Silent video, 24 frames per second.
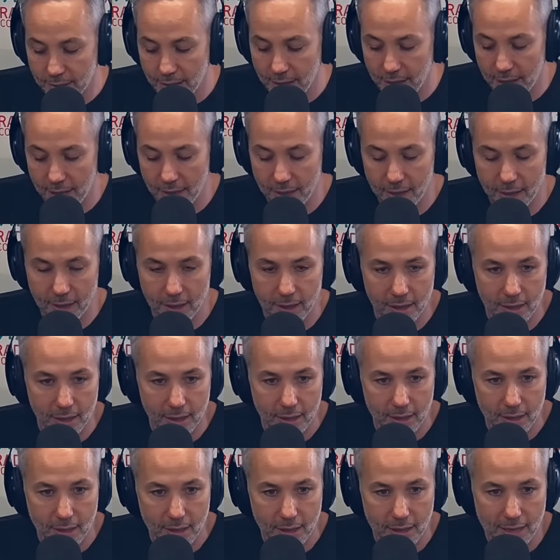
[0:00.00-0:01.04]
Que
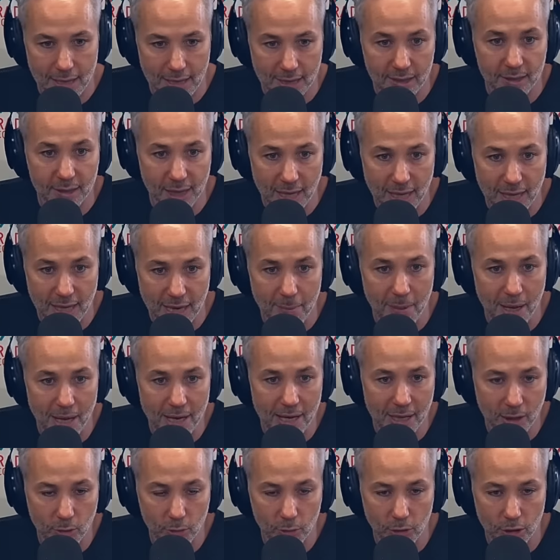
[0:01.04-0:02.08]
eran telegramas
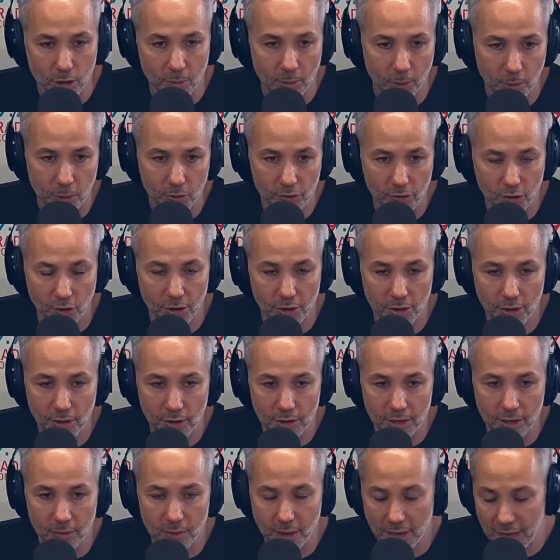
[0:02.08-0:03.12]
del escrutinio provisorio
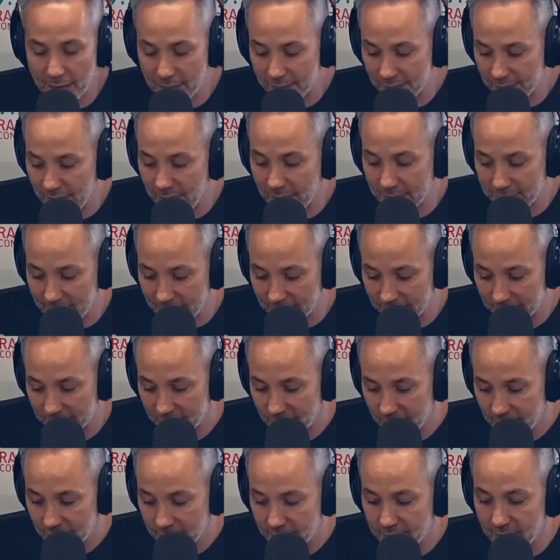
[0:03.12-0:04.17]
y no eran las
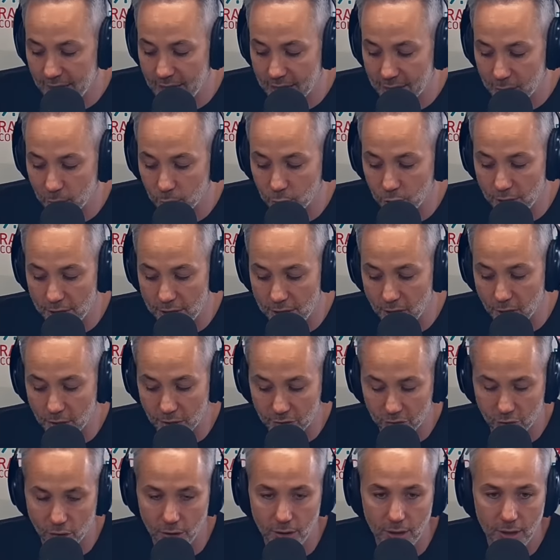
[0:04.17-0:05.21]
actas del escrutinio,
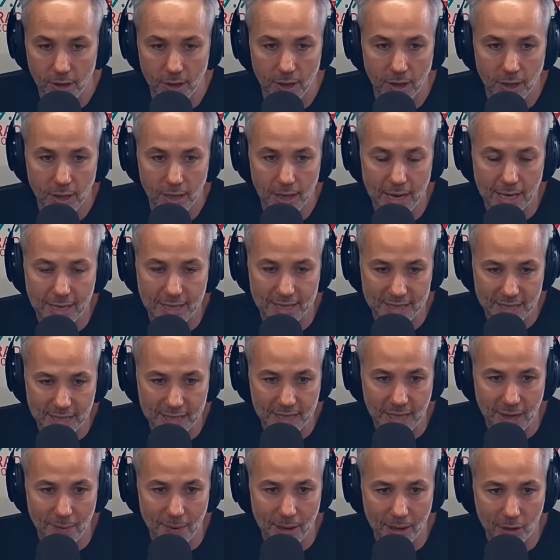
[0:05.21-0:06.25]
que son las que ya
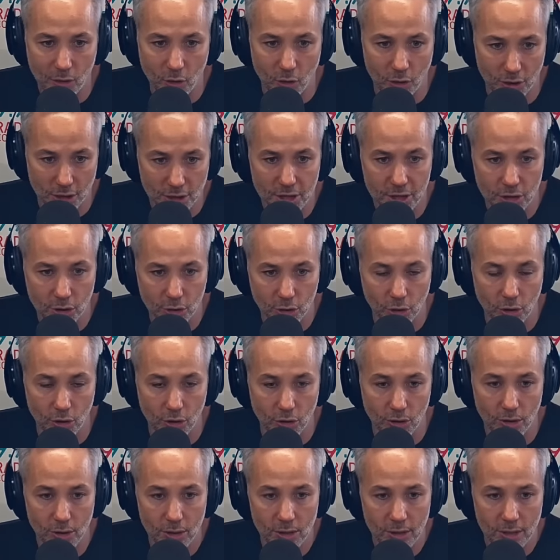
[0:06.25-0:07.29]
estaba corregido
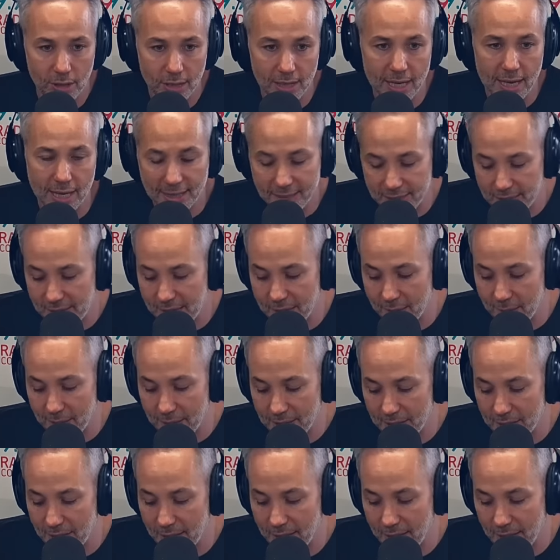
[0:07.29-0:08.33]
todo y la que tiene
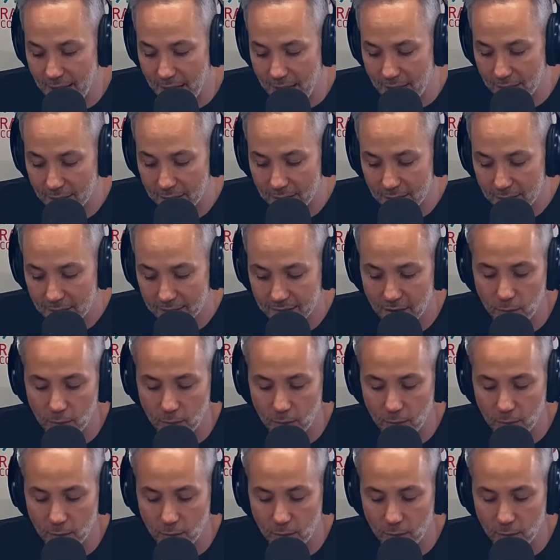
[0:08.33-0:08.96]
validez legal.